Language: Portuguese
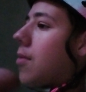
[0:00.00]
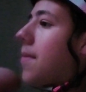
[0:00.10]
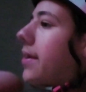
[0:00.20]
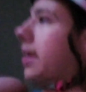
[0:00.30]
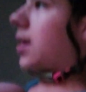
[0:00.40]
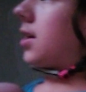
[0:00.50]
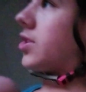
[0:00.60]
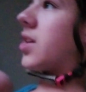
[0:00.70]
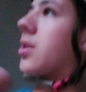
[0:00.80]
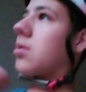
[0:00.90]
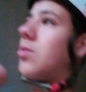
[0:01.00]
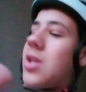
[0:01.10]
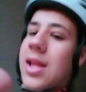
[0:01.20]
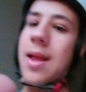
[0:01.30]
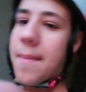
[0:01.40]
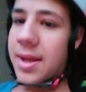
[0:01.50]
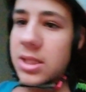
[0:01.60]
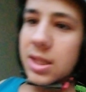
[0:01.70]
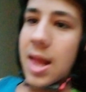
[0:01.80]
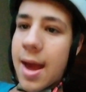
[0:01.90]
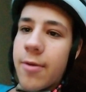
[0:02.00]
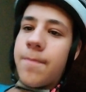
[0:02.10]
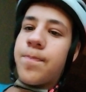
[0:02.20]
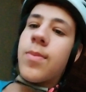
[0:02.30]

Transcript: como é que aqui já, já tá mais claro?